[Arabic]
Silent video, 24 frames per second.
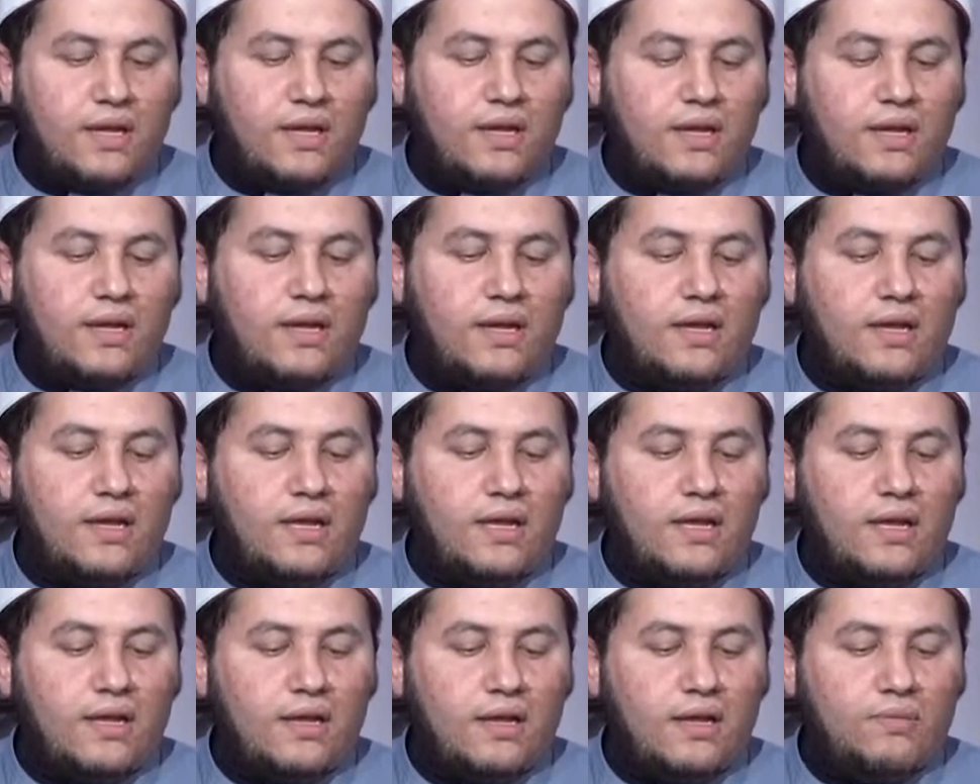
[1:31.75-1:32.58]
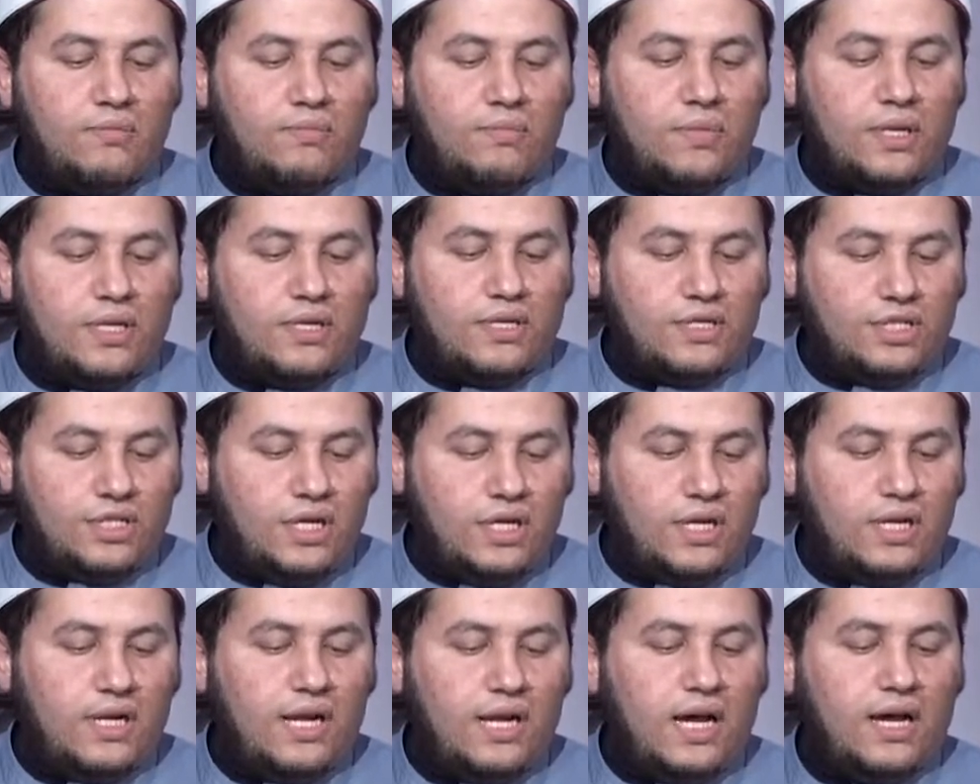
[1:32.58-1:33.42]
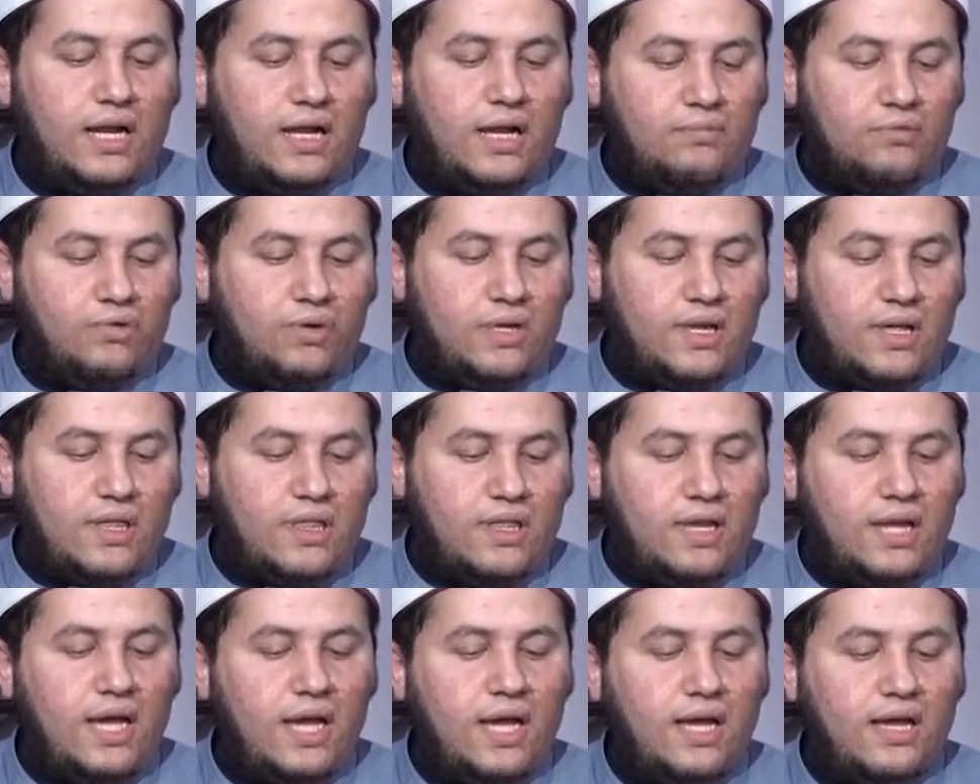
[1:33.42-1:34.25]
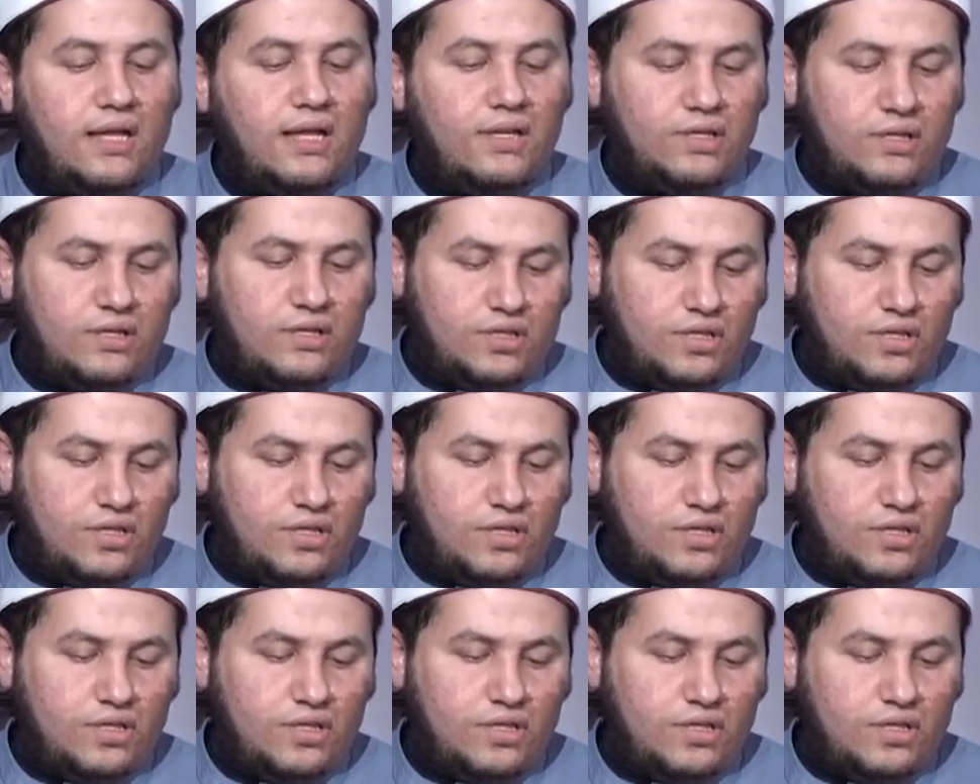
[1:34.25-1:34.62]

آه، من شعر العرب ونثرها إن